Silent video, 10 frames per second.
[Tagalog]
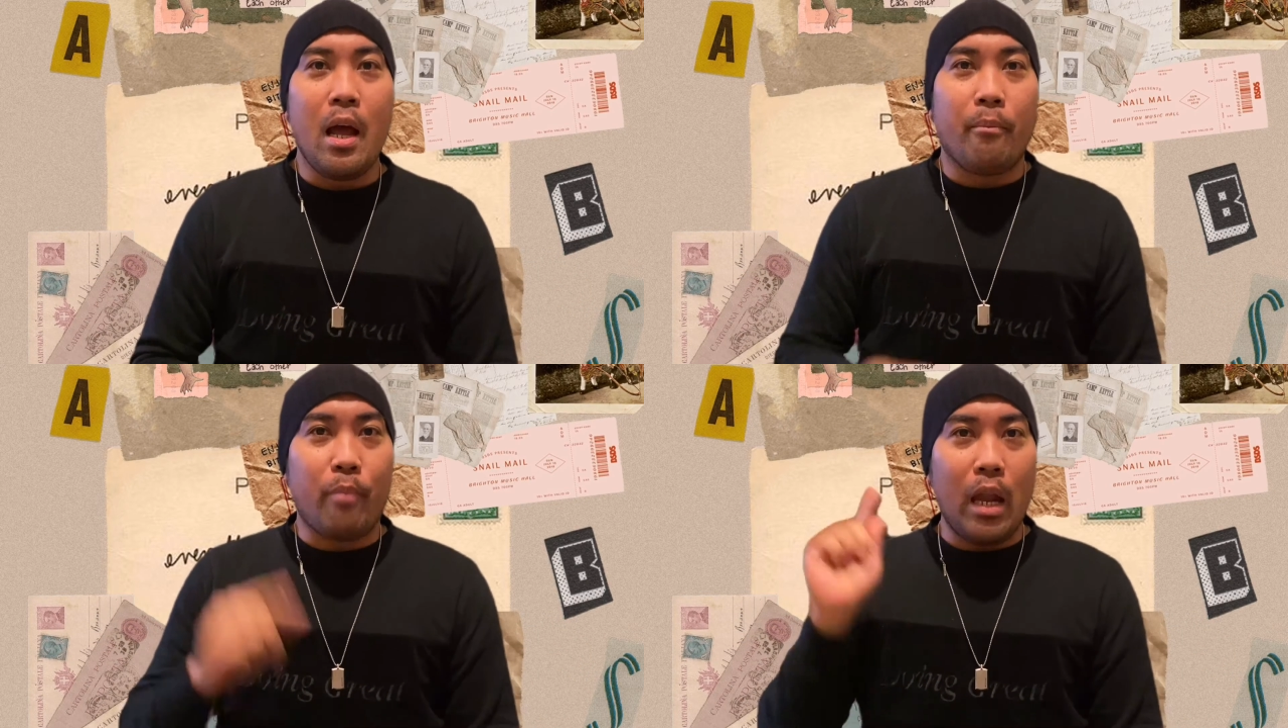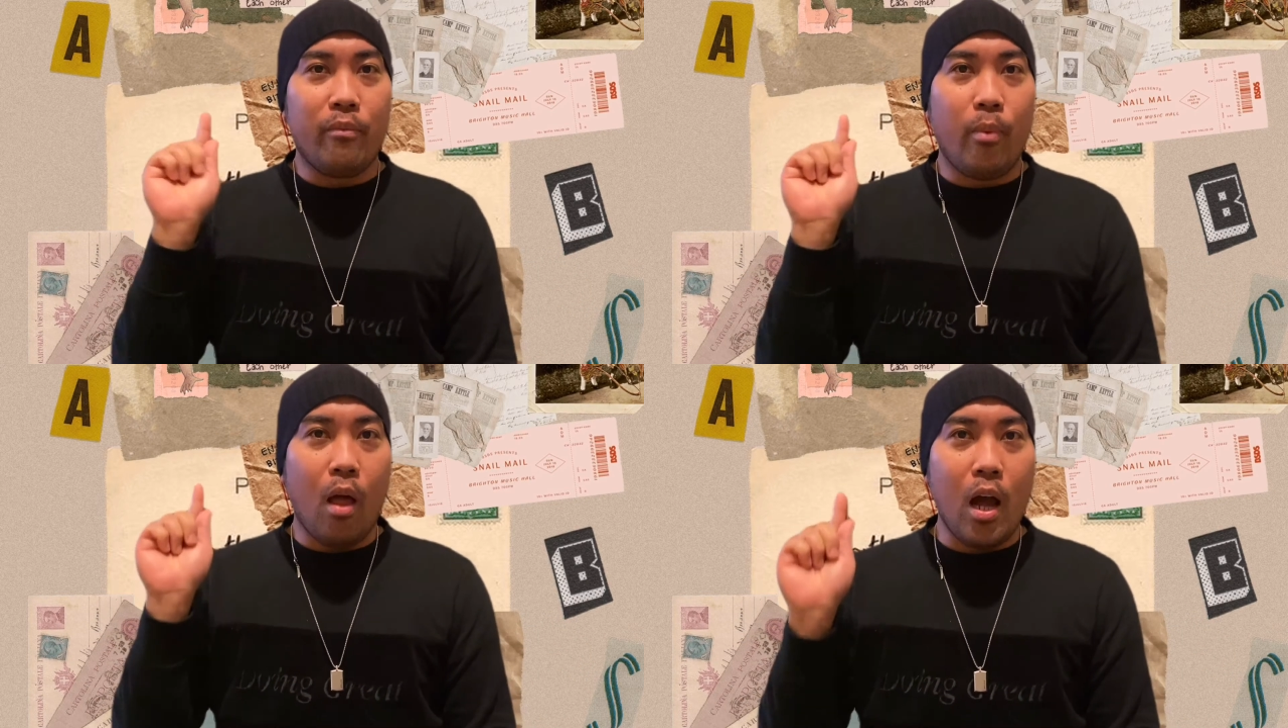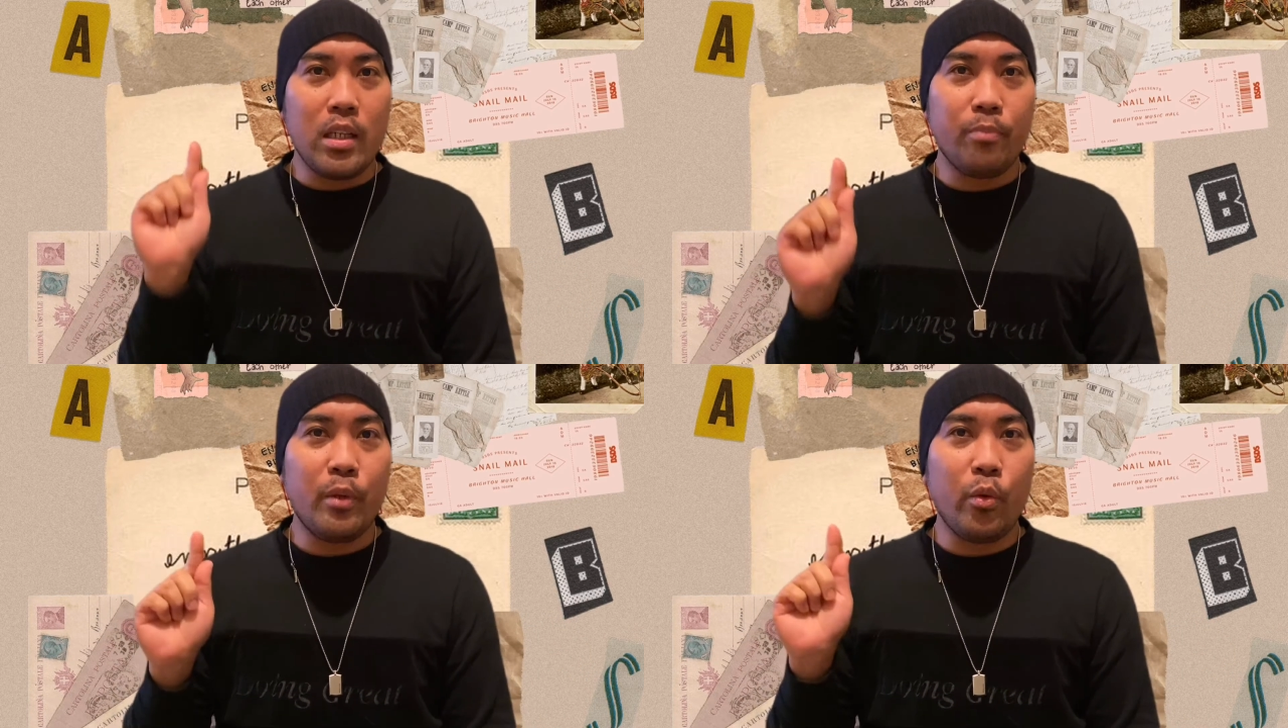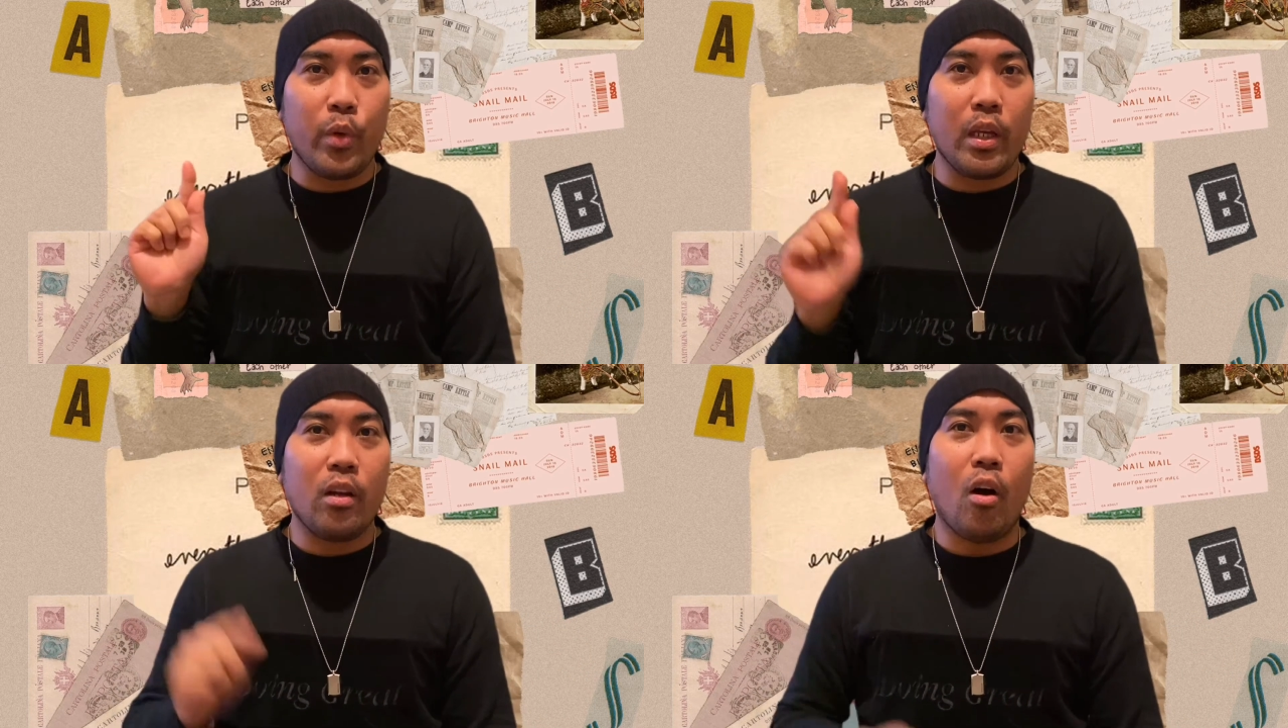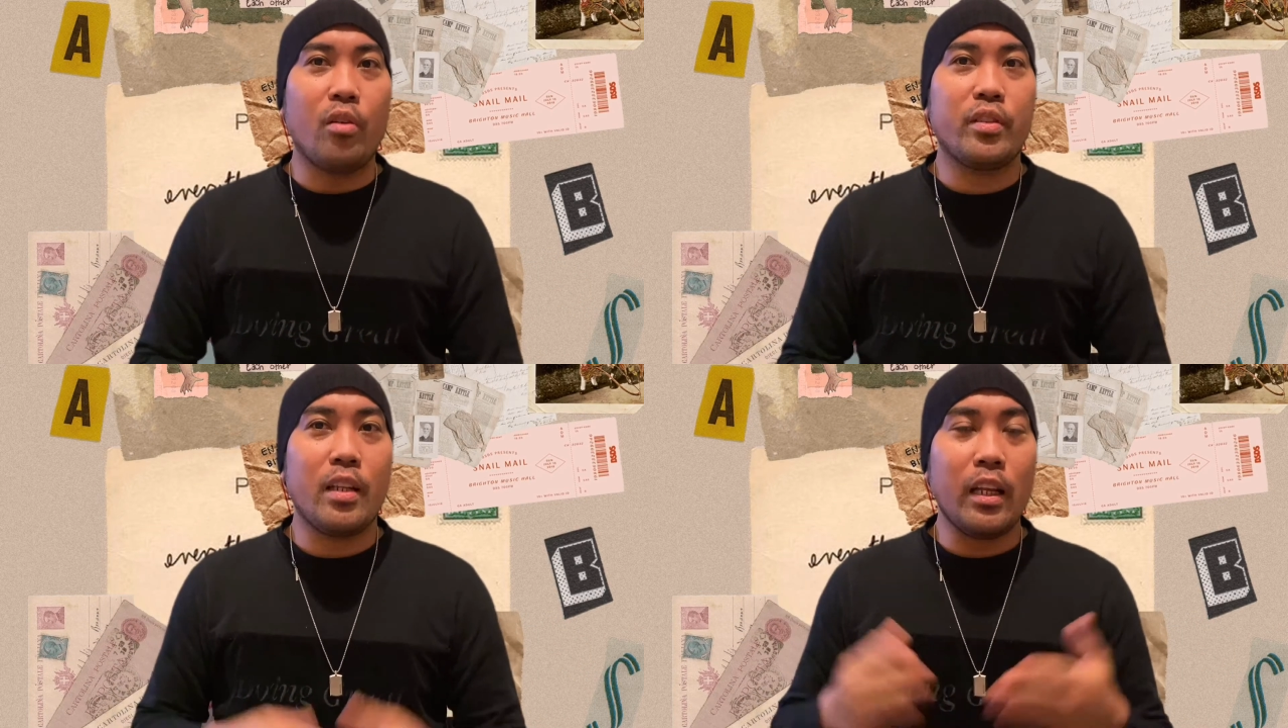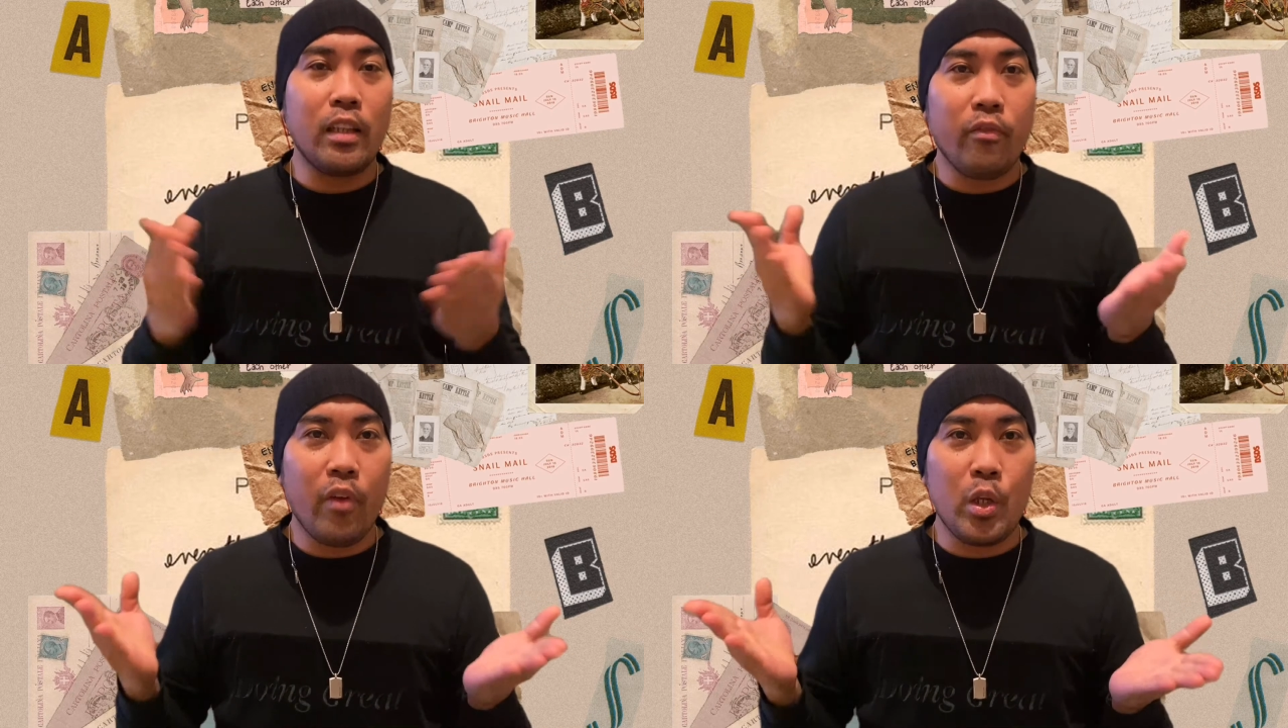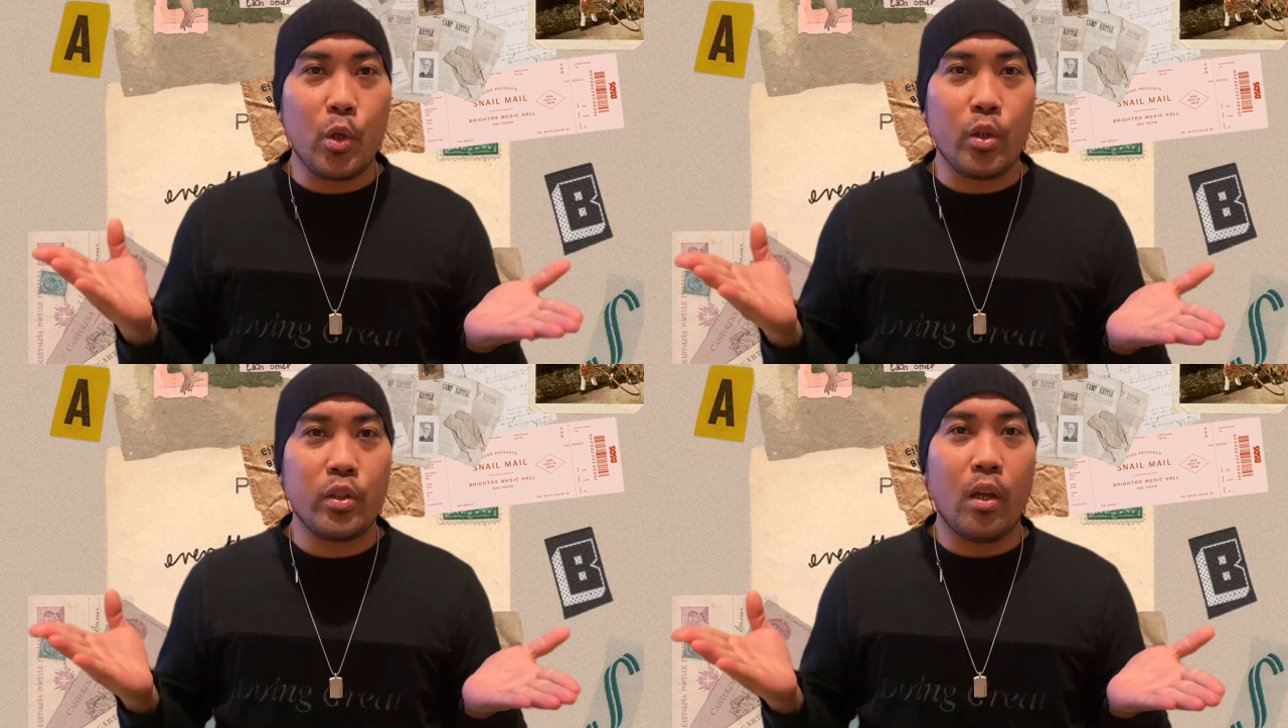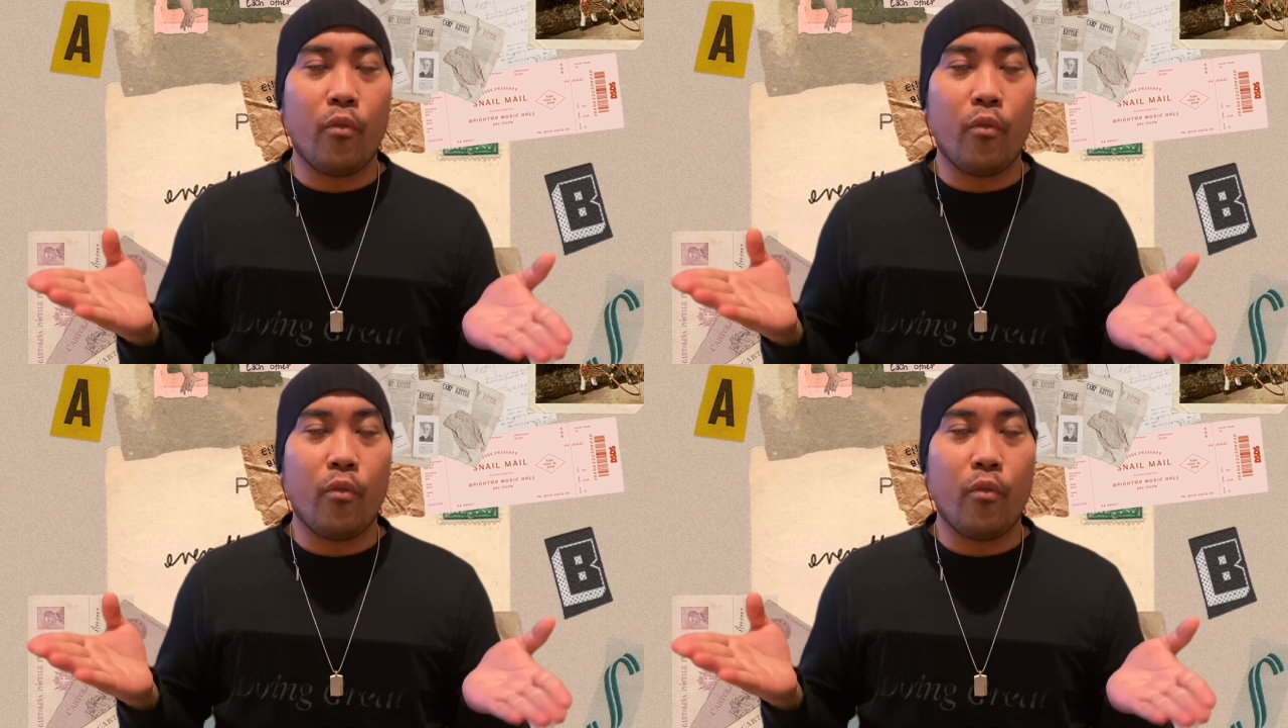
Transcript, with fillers: 5 vlogs per week on selected videos